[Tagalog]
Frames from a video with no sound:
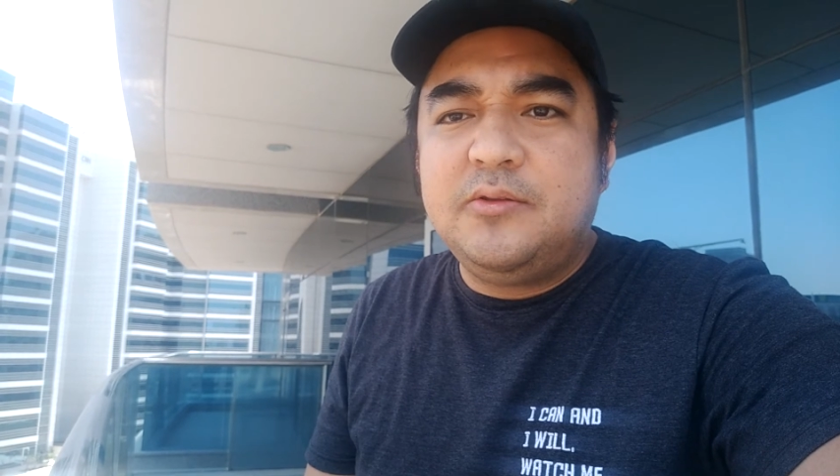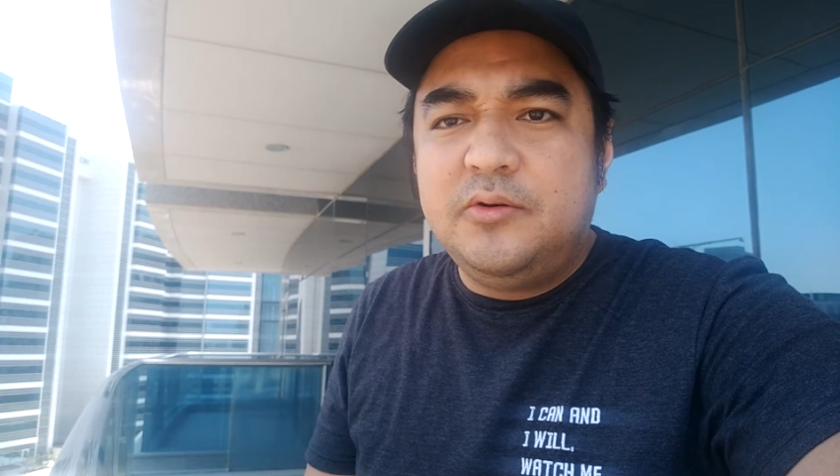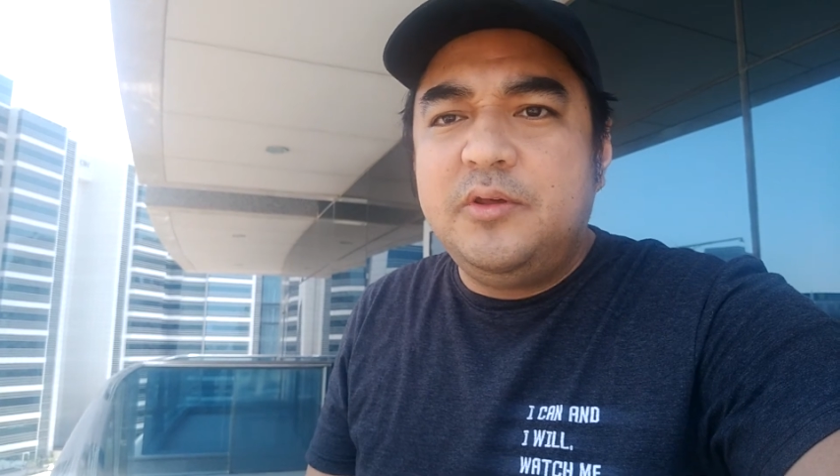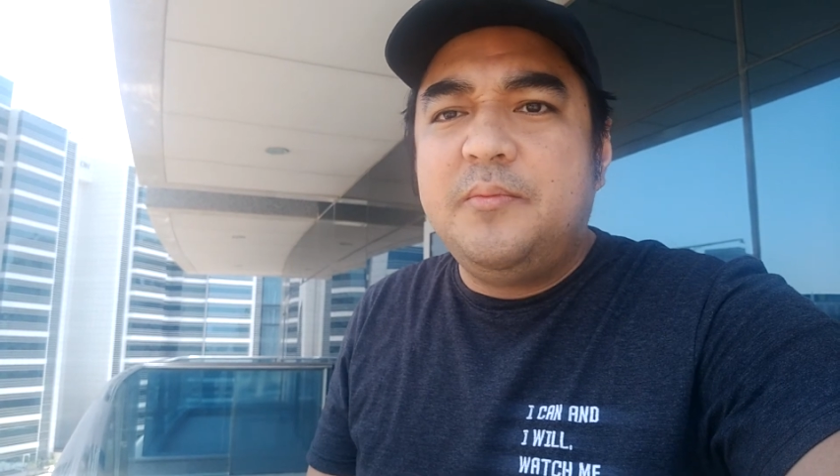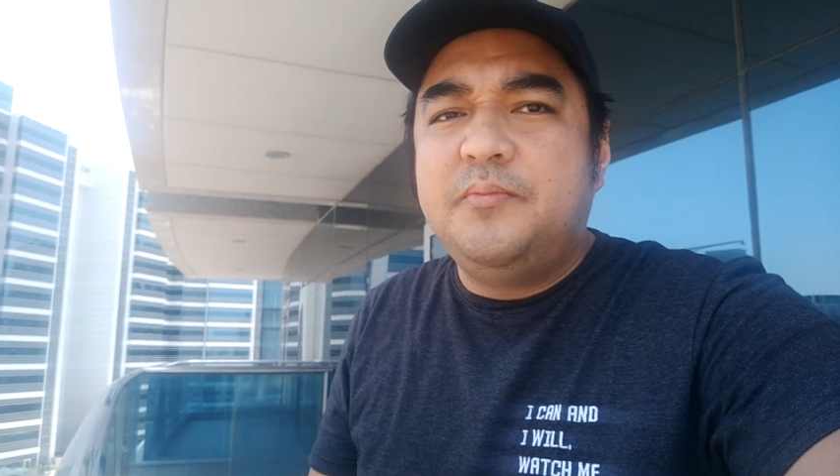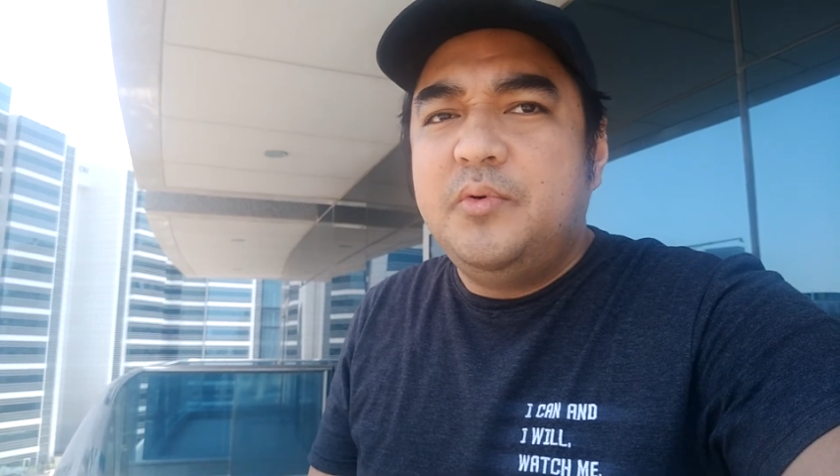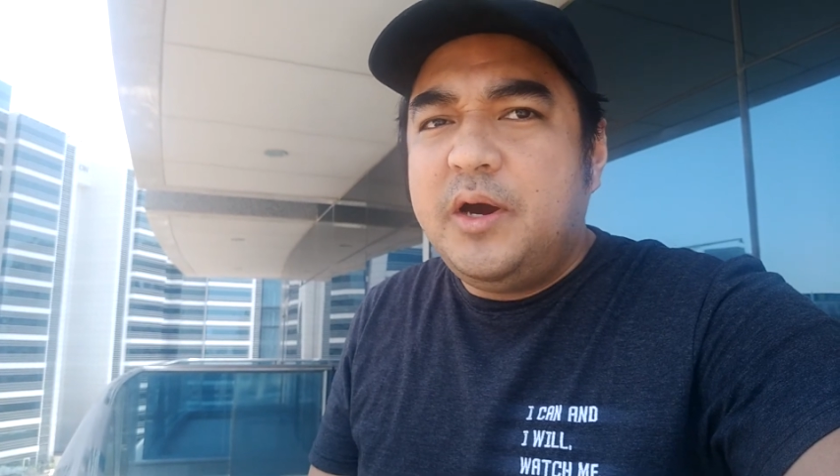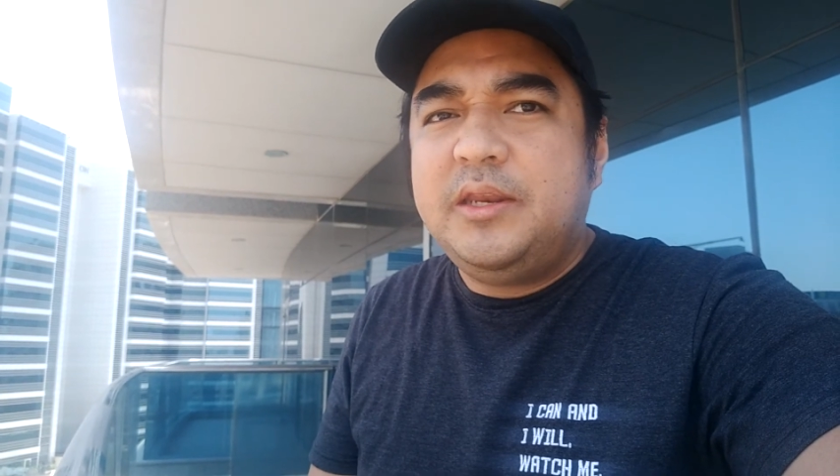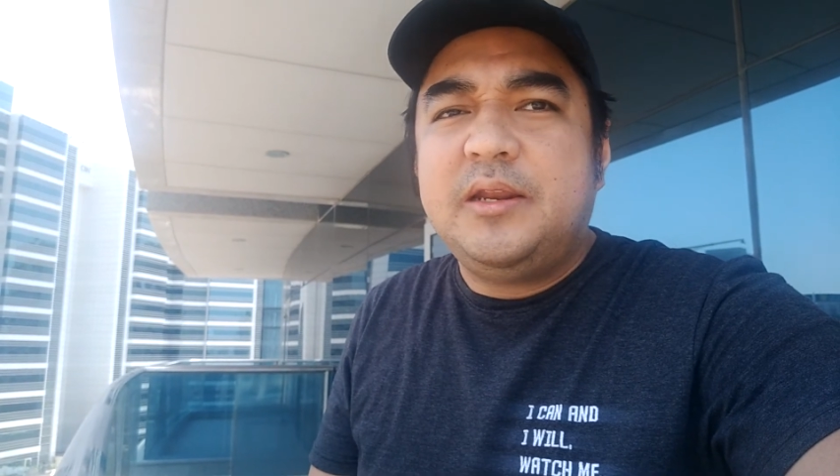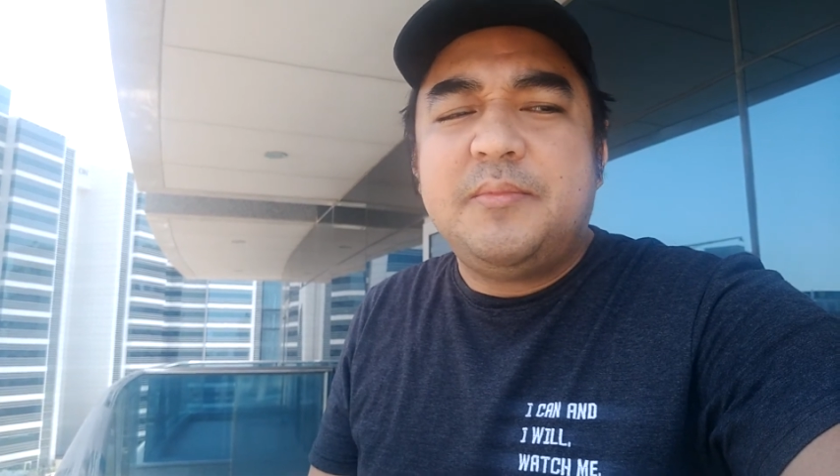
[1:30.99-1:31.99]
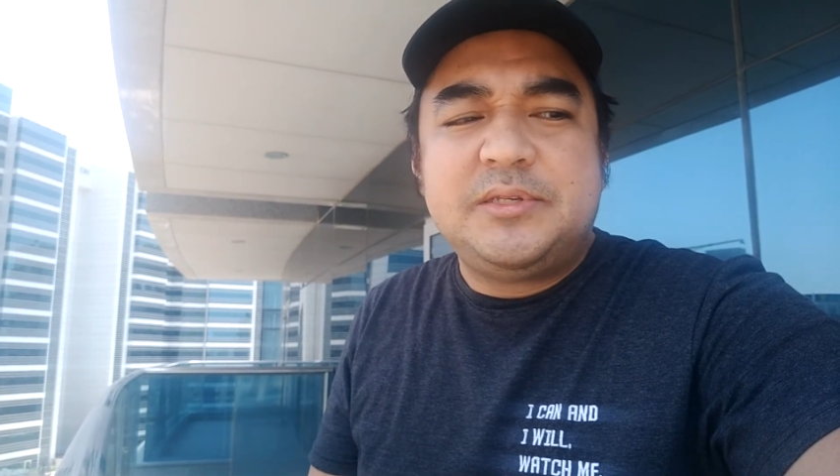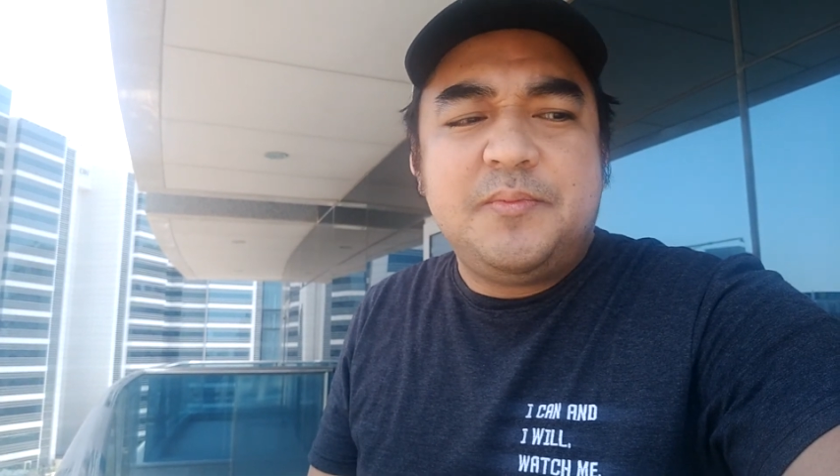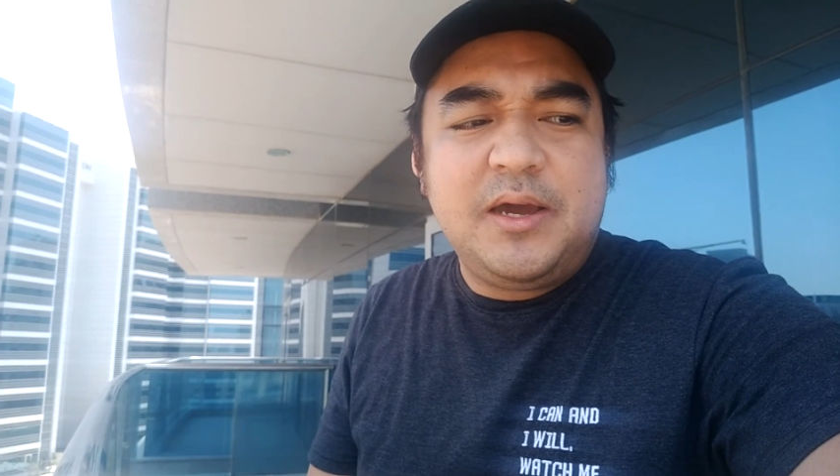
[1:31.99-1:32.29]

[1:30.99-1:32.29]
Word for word: ituloy ang buhay na mas